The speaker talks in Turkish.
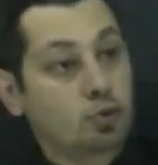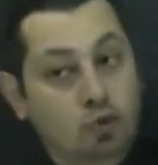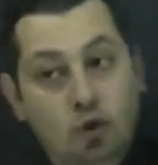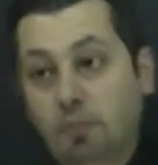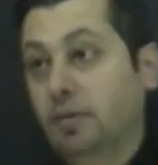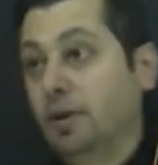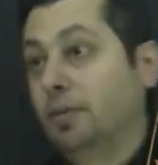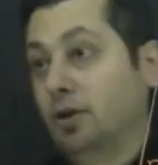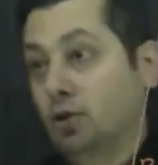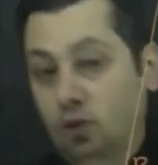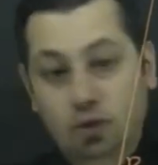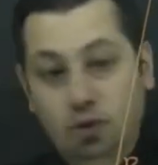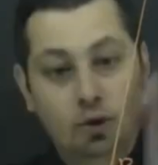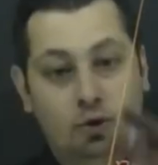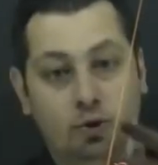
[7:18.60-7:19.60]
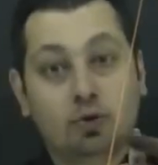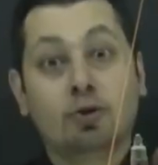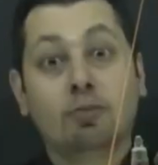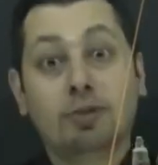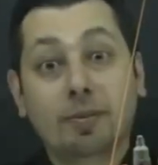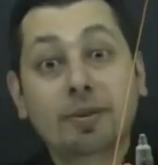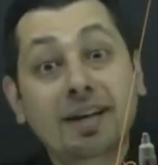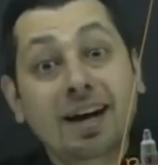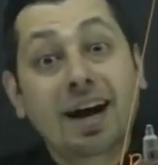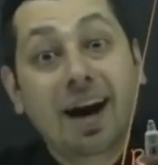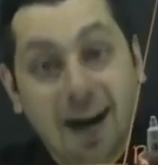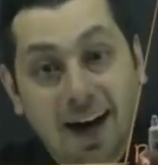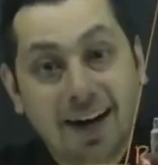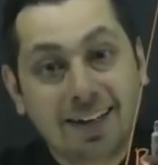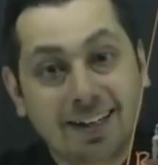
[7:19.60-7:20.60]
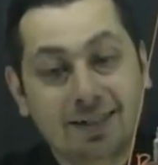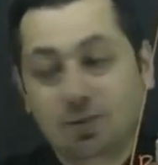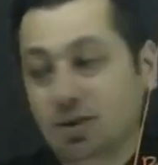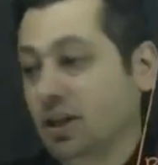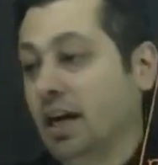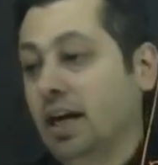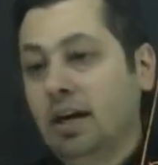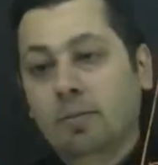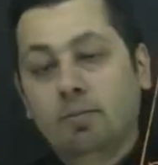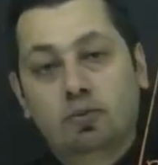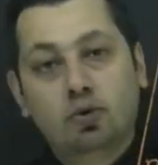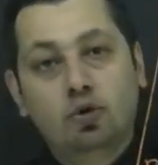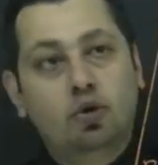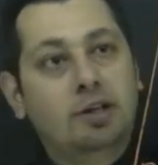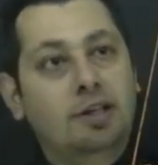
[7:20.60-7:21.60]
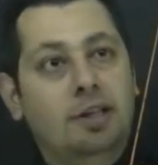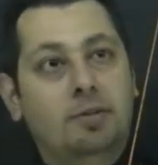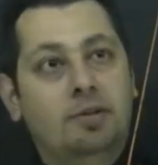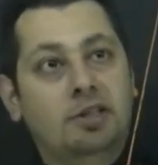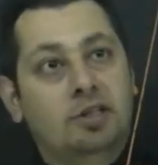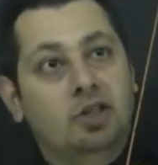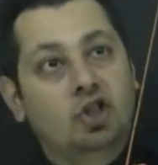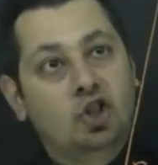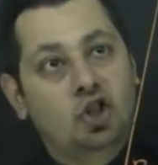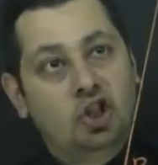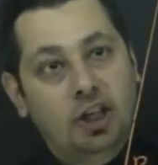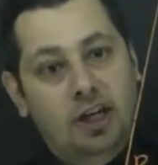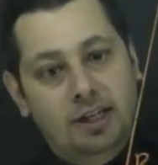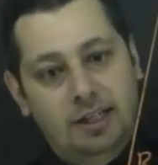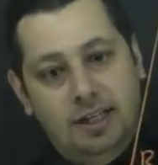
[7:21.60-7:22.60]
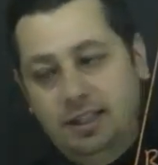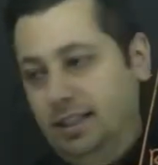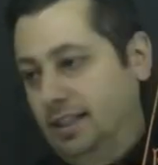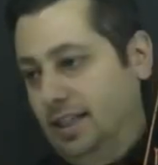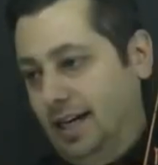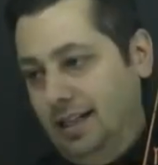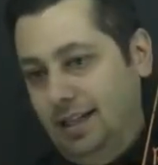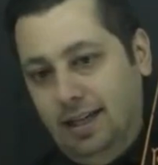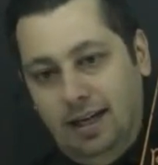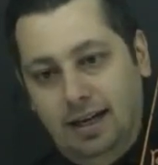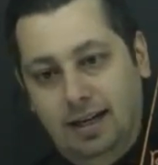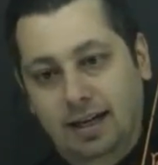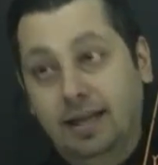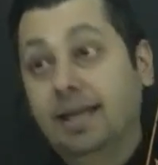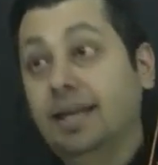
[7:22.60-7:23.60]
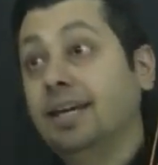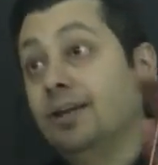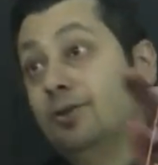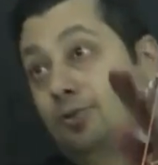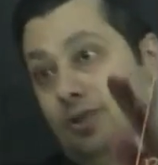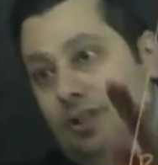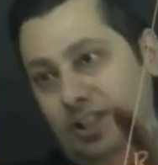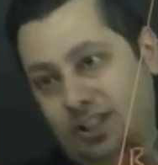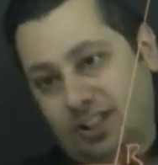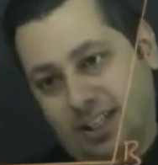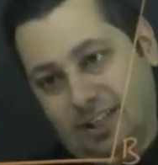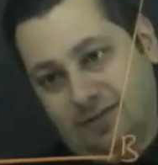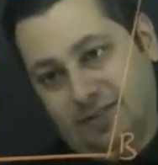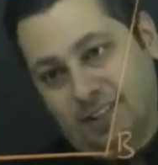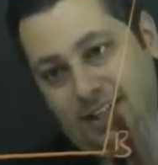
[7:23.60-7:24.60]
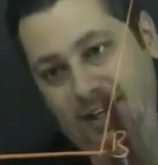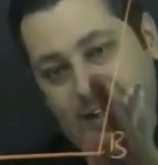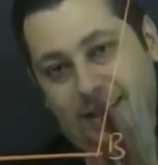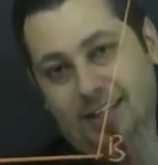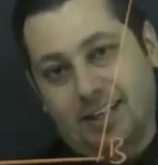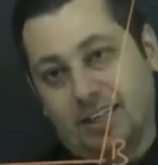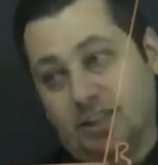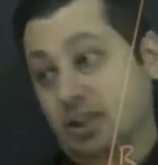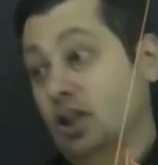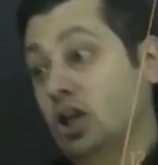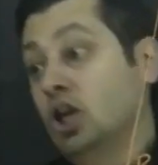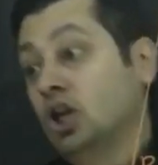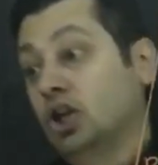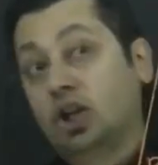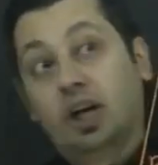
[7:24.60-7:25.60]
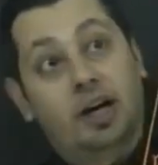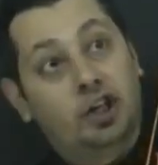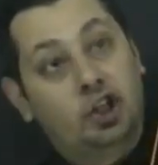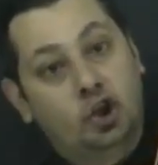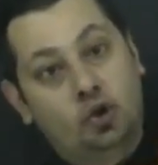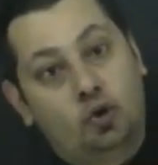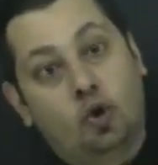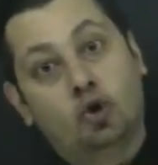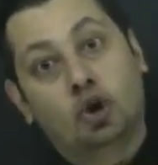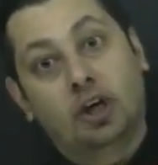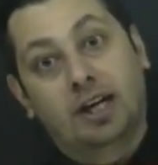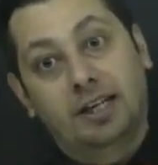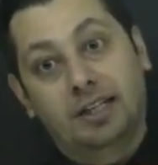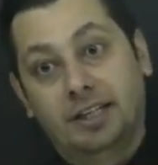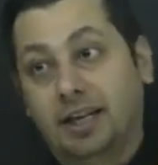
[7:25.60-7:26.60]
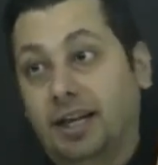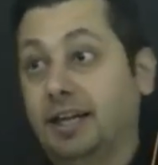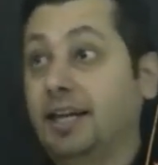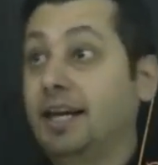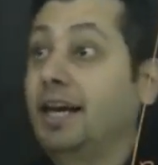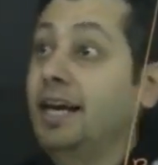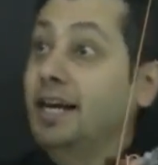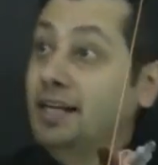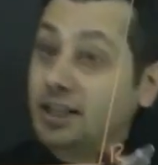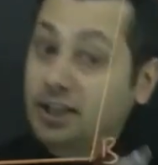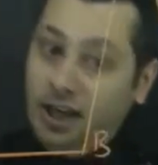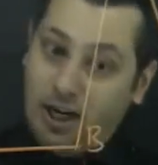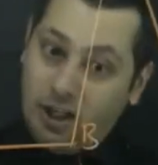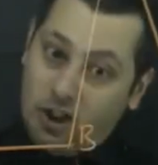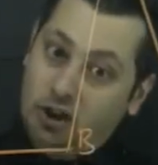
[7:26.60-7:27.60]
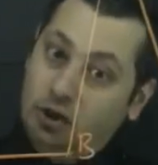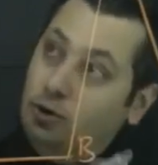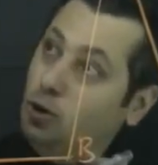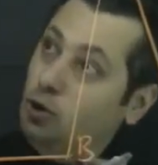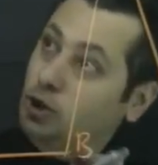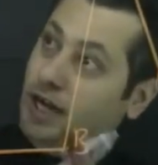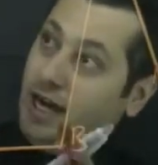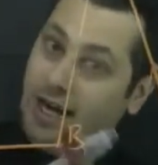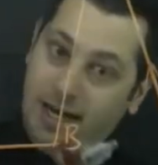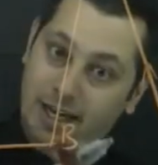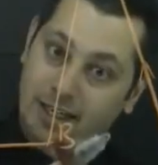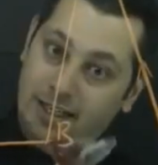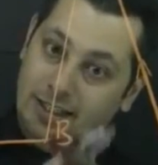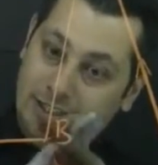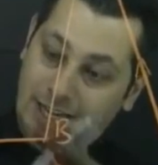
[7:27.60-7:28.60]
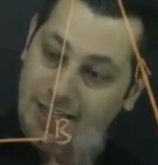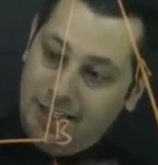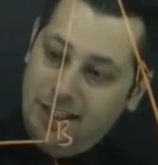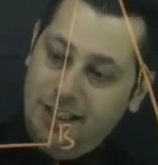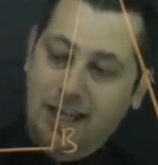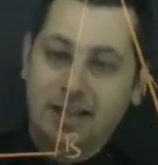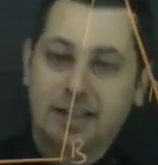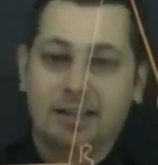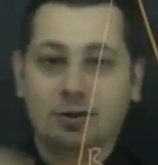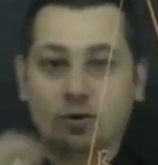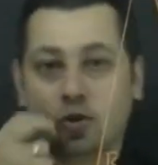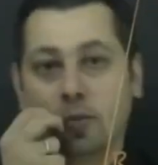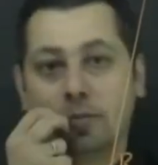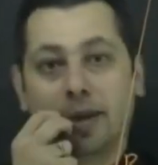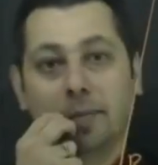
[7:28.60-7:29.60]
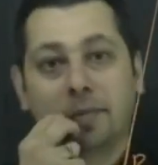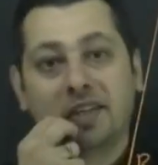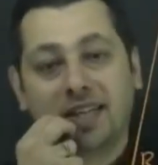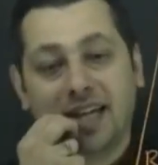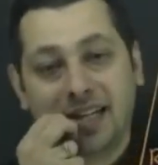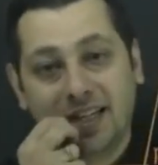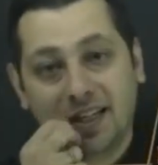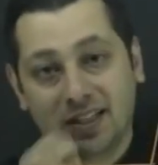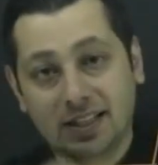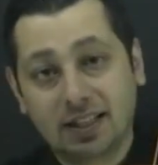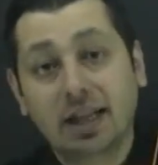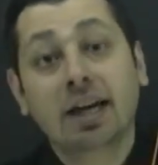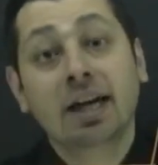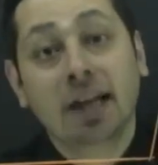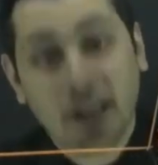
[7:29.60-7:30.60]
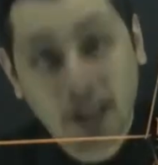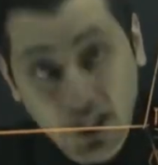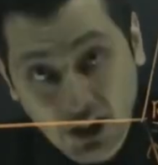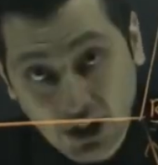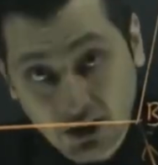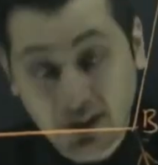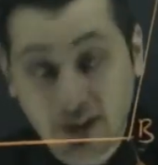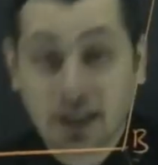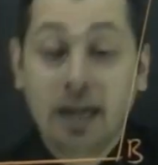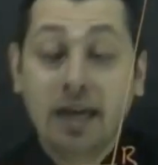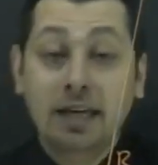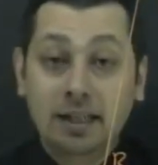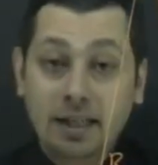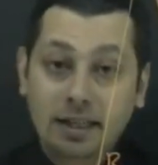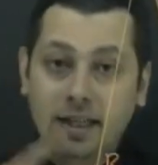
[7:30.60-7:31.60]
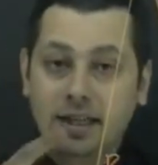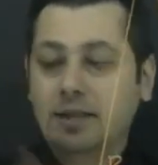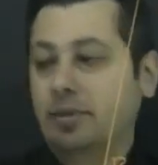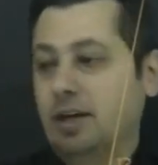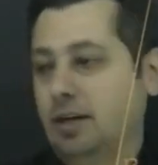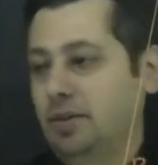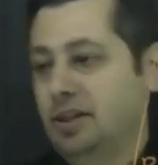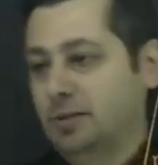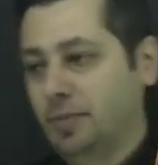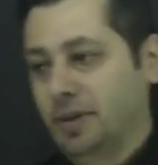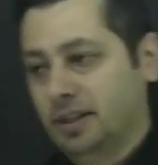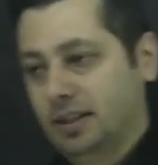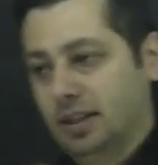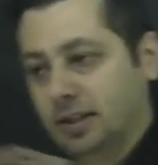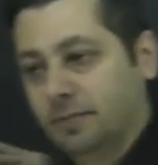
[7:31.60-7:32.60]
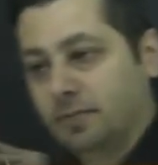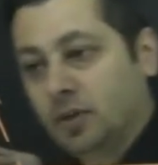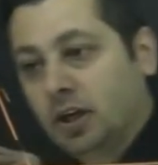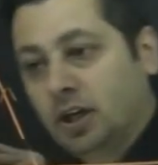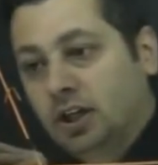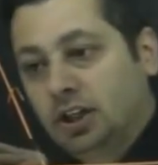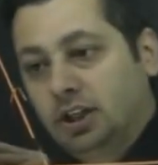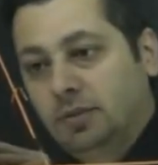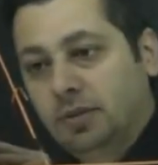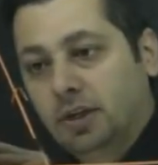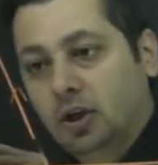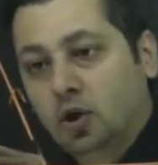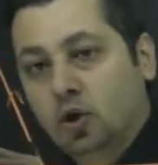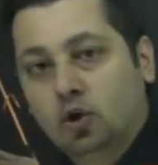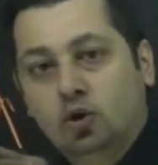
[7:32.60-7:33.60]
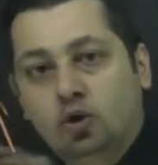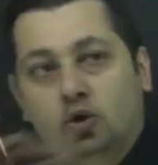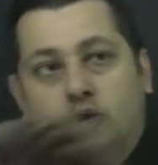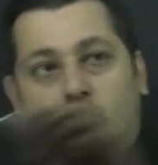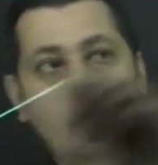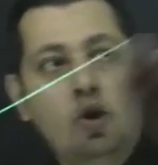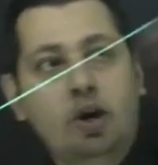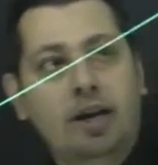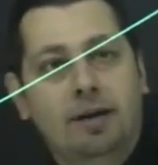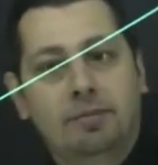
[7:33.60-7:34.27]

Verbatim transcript: bunun toplamı ile şunla şunun toplamı aynıymış. Bunu şöyle diyebiliriz. Dışarıdan inenlerle şu iç tarafta inenler aynı. Karşı köşelerden inenle karşı köşeden inenlerin toplamları kendi arasında eşittir. Nedenini beraber ispatlayalım. Şimdi şöyle